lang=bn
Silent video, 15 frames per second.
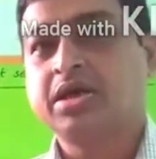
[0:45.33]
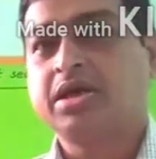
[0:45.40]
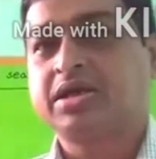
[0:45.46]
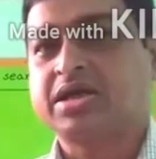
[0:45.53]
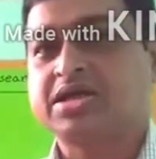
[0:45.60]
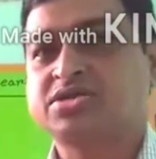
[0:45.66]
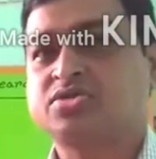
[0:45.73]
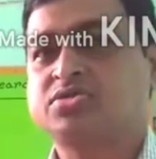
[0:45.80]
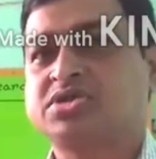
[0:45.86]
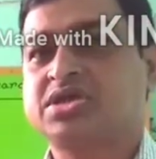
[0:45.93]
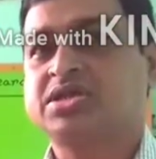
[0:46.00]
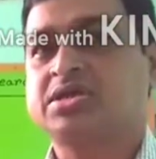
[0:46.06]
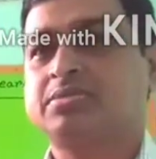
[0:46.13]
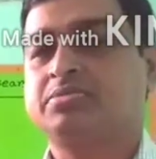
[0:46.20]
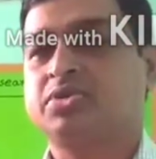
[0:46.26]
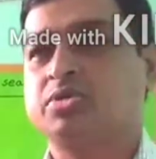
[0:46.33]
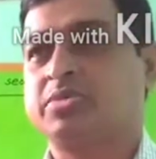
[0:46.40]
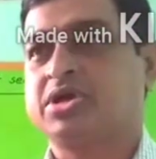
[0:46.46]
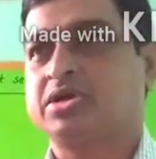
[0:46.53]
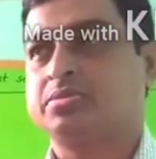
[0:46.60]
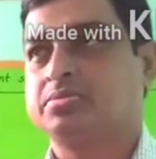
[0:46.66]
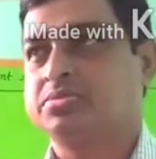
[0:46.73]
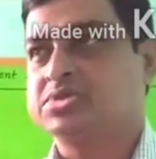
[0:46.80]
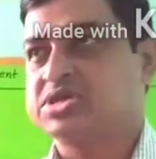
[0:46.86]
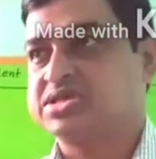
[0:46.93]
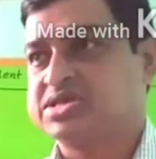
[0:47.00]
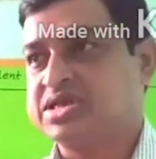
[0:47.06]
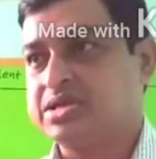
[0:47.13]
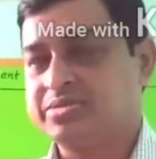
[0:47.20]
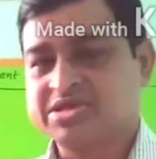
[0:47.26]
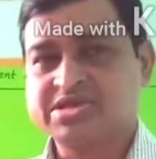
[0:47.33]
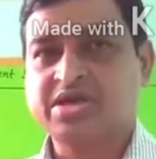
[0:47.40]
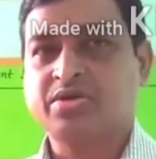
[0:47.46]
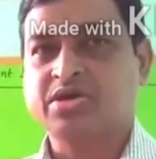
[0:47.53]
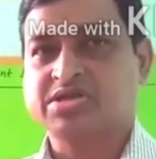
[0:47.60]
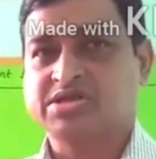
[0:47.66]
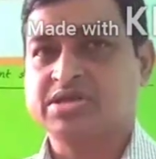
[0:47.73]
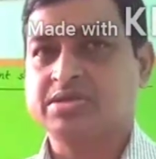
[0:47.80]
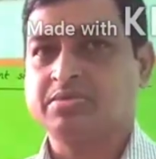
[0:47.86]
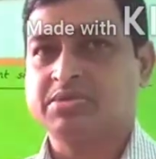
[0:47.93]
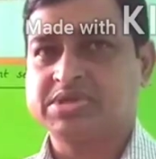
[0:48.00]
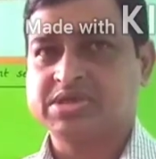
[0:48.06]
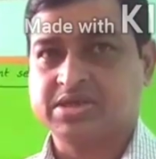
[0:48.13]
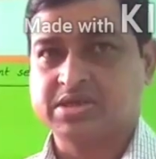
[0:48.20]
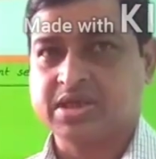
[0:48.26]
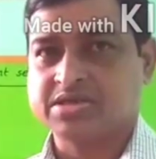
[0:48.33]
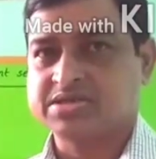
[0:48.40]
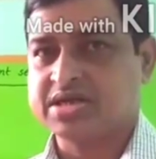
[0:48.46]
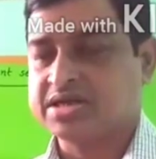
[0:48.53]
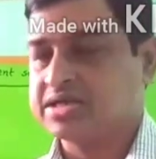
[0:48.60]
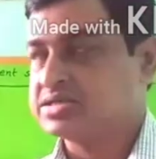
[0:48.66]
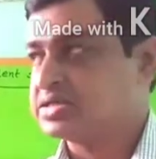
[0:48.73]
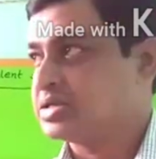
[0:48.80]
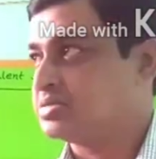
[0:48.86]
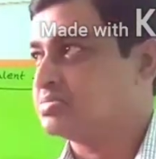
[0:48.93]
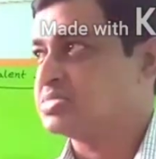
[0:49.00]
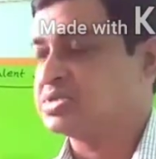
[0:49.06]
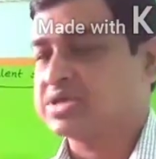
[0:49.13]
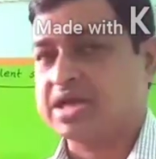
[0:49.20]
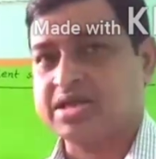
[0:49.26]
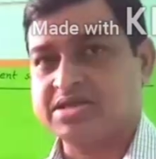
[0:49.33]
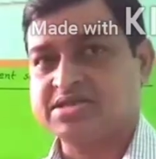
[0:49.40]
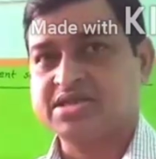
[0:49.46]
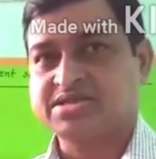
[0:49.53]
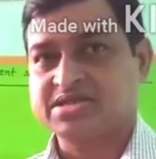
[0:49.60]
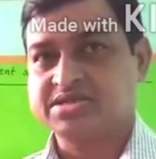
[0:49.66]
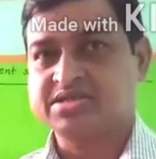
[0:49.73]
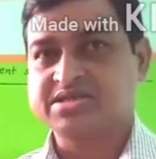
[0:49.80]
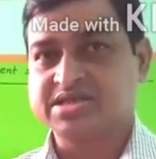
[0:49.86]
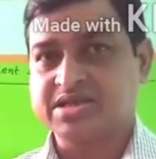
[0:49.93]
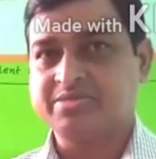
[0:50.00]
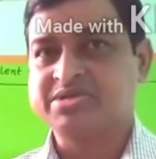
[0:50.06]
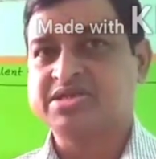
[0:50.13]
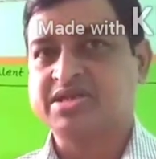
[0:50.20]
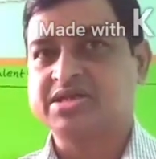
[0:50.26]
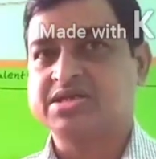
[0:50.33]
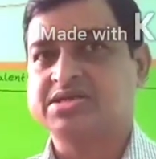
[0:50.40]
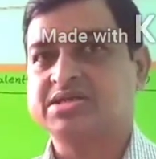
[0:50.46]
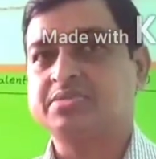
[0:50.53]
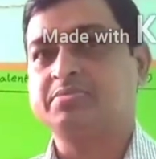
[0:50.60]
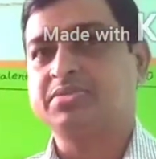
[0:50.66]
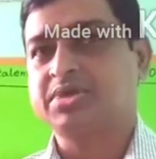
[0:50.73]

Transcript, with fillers: ক্র্যাশ কোর্সটাতে তোমার যে সিলেবাসটা রয়েছে যে ক্লাস নাইনের যে ট্যালেন্ট সার্চের যে সিলেবাসটা দিয়েছে